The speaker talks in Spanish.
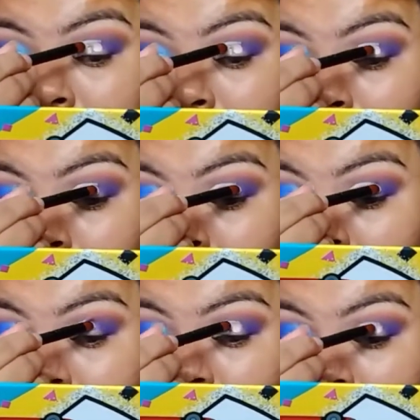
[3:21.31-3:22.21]
por
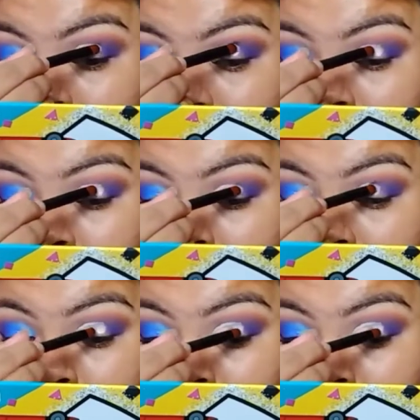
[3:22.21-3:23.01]
esa razón estoy